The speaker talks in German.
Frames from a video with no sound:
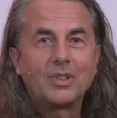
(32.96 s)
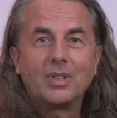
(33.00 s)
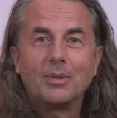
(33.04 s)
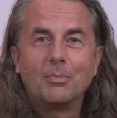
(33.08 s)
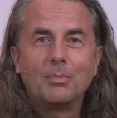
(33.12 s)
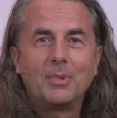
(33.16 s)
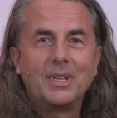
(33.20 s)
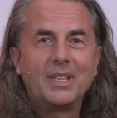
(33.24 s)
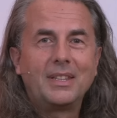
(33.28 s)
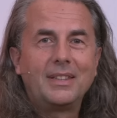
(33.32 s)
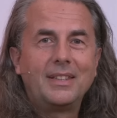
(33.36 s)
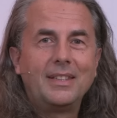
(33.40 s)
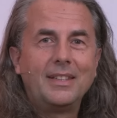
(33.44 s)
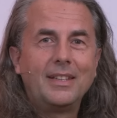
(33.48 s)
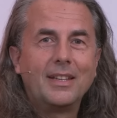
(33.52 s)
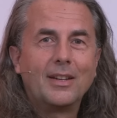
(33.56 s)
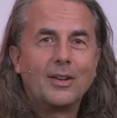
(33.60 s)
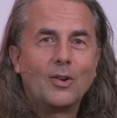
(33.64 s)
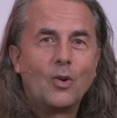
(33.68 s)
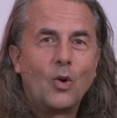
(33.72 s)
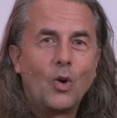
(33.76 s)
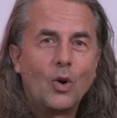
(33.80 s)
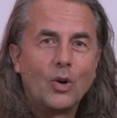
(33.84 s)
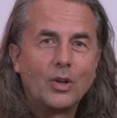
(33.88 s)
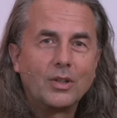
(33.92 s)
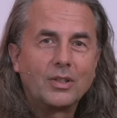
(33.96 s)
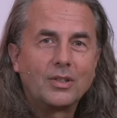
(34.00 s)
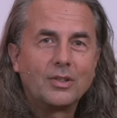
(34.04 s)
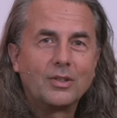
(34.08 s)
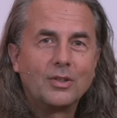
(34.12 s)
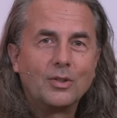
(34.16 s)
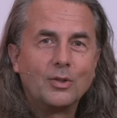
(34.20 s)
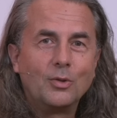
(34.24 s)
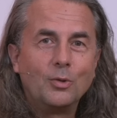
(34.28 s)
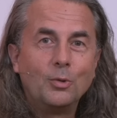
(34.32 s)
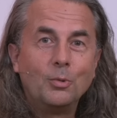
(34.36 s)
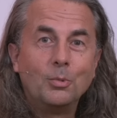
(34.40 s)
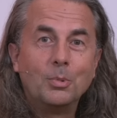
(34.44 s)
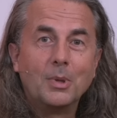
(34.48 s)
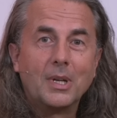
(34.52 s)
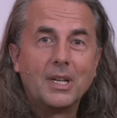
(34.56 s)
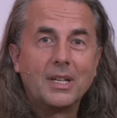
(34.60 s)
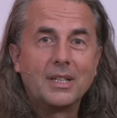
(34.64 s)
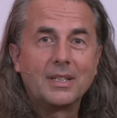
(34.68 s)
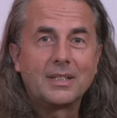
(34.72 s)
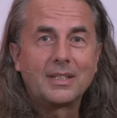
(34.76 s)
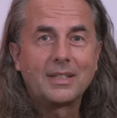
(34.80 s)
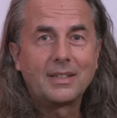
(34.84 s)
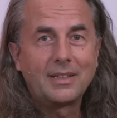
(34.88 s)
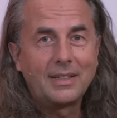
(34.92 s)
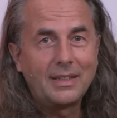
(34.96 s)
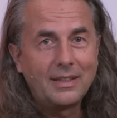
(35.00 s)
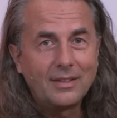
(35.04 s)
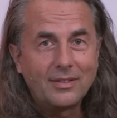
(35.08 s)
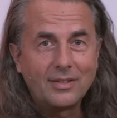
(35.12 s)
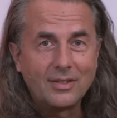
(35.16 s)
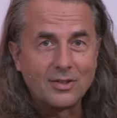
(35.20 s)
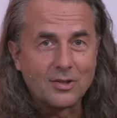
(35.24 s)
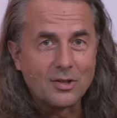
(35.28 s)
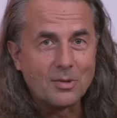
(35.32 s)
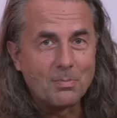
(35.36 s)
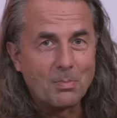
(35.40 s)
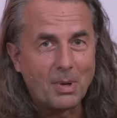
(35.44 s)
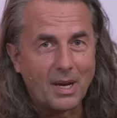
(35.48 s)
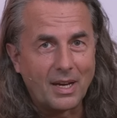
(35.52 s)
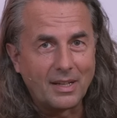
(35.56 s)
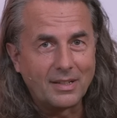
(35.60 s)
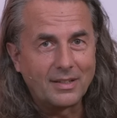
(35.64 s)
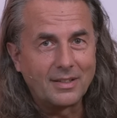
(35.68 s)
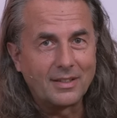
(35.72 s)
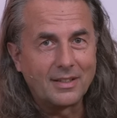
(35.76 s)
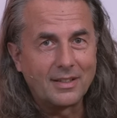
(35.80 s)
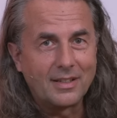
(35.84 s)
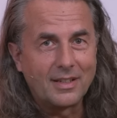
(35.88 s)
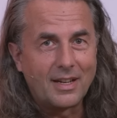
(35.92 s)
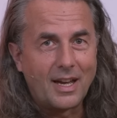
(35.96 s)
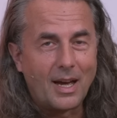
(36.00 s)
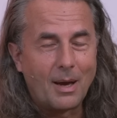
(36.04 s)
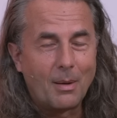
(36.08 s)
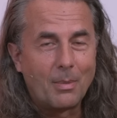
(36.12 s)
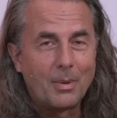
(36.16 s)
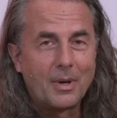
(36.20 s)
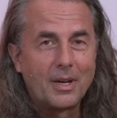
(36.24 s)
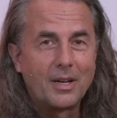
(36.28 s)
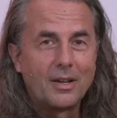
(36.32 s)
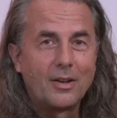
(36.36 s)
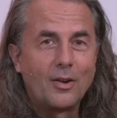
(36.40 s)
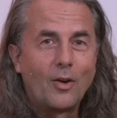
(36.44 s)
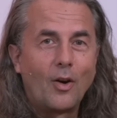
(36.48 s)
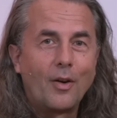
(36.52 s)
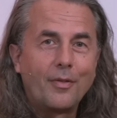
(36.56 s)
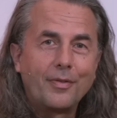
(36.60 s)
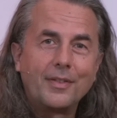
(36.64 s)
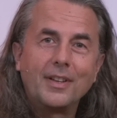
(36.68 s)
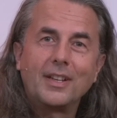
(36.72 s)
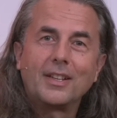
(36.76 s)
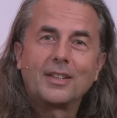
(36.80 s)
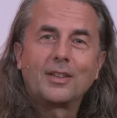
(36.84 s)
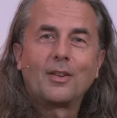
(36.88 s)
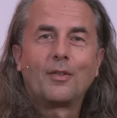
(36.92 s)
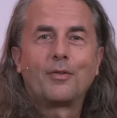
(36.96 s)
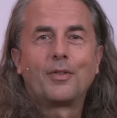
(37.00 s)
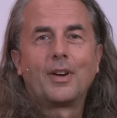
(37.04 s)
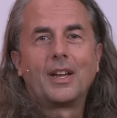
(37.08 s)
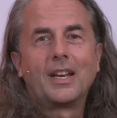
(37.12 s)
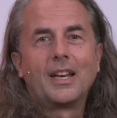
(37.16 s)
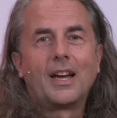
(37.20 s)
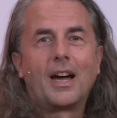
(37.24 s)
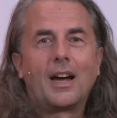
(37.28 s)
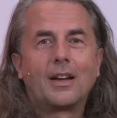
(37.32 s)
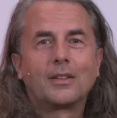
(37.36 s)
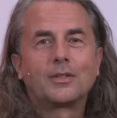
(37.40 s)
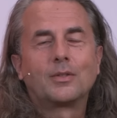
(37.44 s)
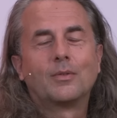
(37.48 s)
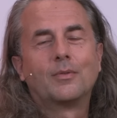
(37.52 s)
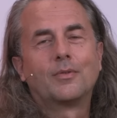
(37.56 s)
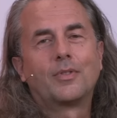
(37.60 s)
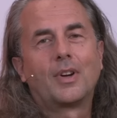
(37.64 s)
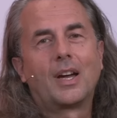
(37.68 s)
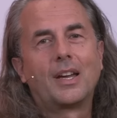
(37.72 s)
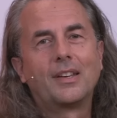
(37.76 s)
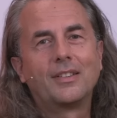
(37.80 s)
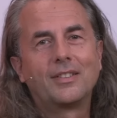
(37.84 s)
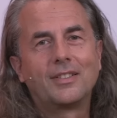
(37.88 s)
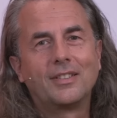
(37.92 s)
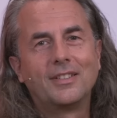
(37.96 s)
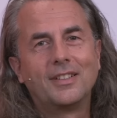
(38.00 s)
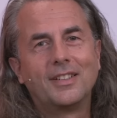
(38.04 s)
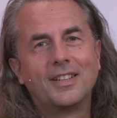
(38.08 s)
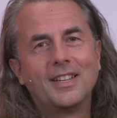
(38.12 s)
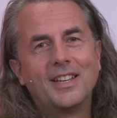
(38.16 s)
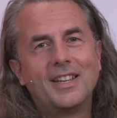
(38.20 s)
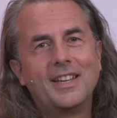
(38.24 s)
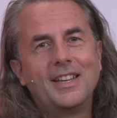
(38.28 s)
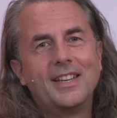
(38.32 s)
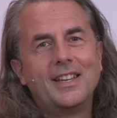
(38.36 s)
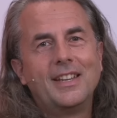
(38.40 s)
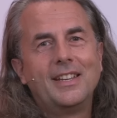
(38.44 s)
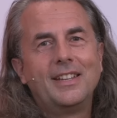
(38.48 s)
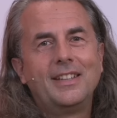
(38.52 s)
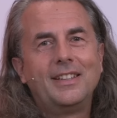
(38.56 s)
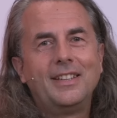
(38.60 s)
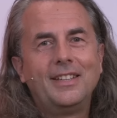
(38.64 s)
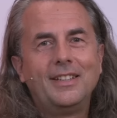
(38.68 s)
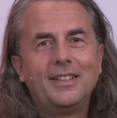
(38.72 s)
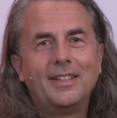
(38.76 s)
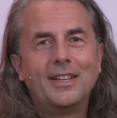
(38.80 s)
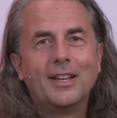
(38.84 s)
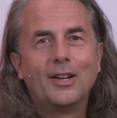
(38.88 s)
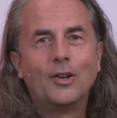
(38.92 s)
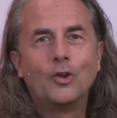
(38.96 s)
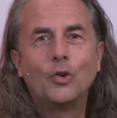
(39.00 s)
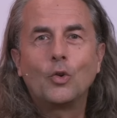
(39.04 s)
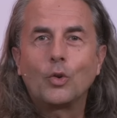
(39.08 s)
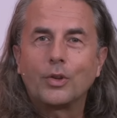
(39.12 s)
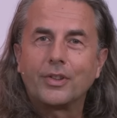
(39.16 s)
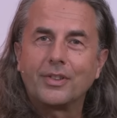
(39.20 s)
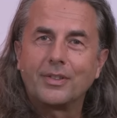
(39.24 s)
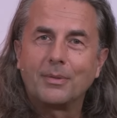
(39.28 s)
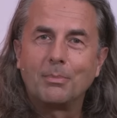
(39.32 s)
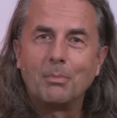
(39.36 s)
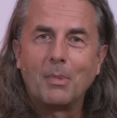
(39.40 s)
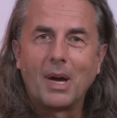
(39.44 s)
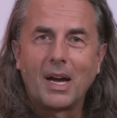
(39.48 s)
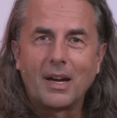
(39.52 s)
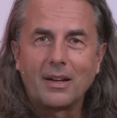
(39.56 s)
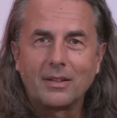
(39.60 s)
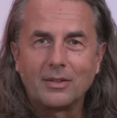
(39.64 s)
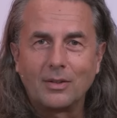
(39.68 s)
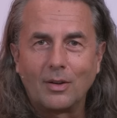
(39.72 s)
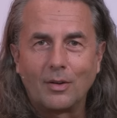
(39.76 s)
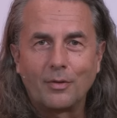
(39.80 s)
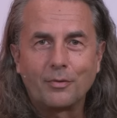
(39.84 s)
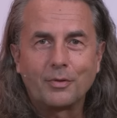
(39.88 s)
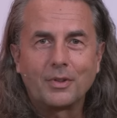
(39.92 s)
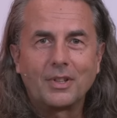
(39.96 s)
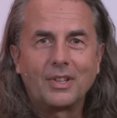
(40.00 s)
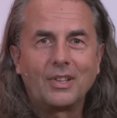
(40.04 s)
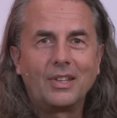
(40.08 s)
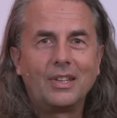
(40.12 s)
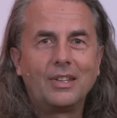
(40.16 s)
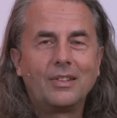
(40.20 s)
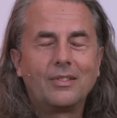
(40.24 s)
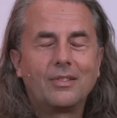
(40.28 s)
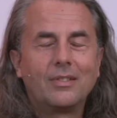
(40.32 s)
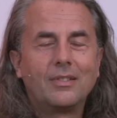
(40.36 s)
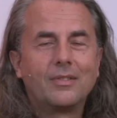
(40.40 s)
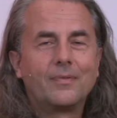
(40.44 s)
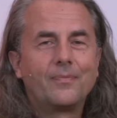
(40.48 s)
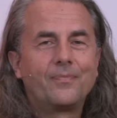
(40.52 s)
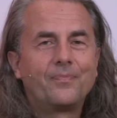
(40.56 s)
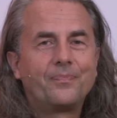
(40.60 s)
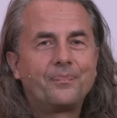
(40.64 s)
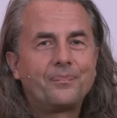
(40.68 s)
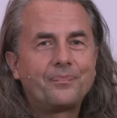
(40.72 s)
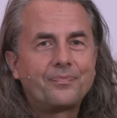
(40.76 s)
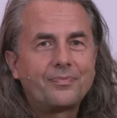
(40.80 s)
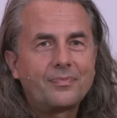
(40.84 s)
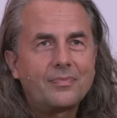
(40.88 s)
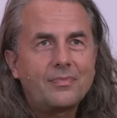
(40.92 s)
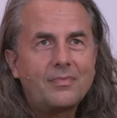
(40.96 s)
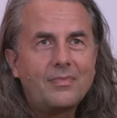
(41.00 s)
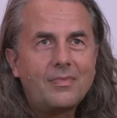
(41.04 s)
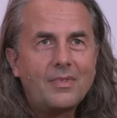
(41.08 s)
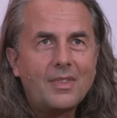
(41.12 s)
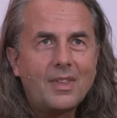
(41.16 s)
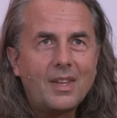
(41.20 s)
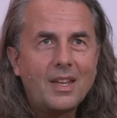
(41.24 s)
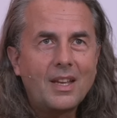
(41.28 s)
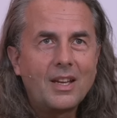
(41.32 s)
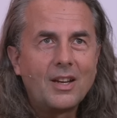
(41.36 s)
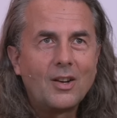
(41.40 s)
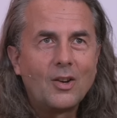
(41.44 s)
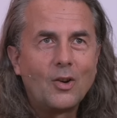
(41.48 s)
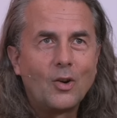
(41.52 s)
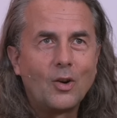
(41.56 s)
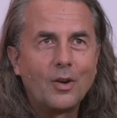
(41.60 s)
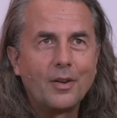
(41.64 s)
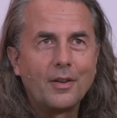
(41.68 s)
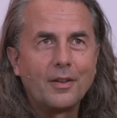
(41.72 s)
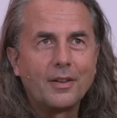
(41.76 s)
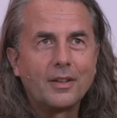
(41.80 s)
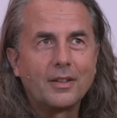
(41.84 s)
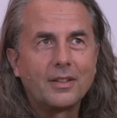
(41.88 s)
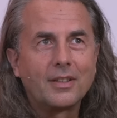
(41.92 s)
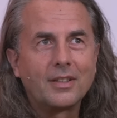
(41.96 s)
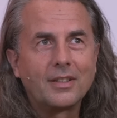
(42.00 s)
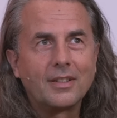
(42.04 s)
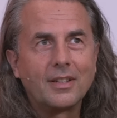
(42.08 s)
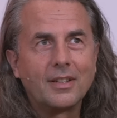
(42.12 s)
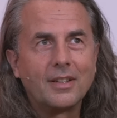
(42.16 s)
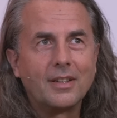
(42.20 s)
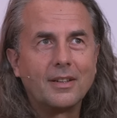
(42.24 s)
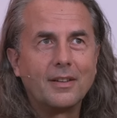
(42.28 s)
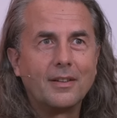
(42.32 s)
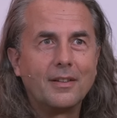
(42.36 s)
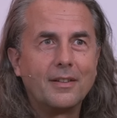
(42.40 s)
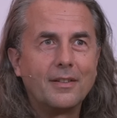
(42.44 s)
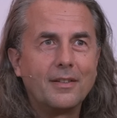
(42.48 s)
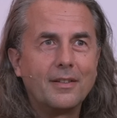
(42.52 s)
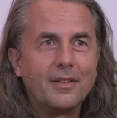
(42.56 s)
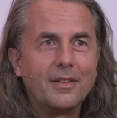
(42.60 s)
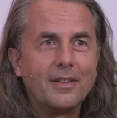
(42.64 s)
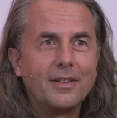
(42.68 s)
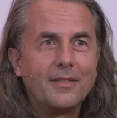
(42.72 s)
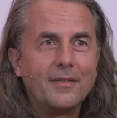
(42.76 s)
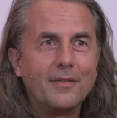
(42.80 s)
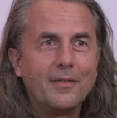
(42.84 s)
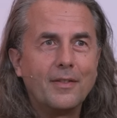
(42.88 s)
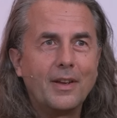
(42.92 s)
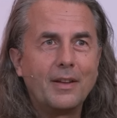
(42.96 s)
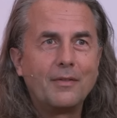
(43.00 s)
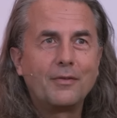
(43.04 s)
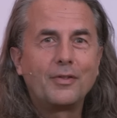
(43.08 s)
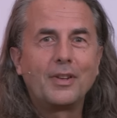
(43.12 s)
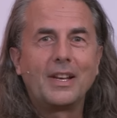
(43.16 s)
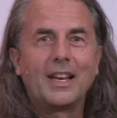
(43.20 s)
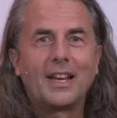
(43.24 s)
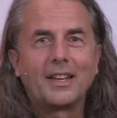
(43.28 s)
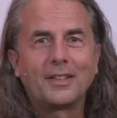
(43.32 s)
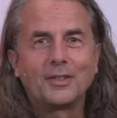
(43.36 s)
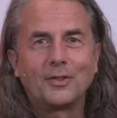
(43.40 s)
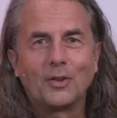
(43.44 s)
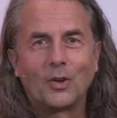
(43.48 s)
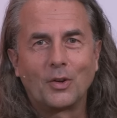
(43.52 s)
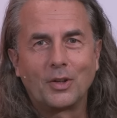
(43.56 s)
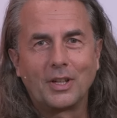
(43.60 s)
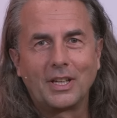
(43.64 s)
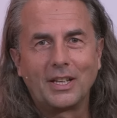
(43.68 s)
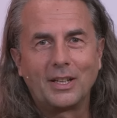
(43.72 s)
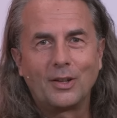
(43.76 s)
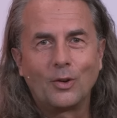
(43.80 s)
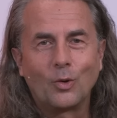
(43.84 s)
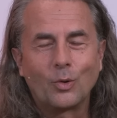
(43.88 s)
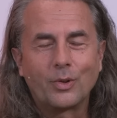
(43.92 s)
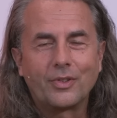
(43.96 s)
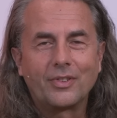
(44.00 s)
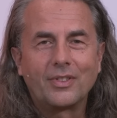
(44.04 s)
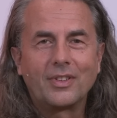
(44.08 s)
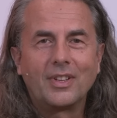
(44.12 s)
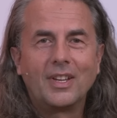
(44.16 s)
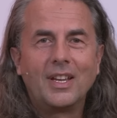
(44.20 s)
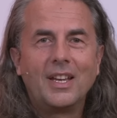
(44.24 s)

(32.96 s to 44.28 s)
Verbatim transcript: mit dir heute über Krisen sprechen, aber hoffentlich auf eine Art und Weise, die dir Lust macht auf Krisen und äh, wenn vielleicht noch nicht Lust,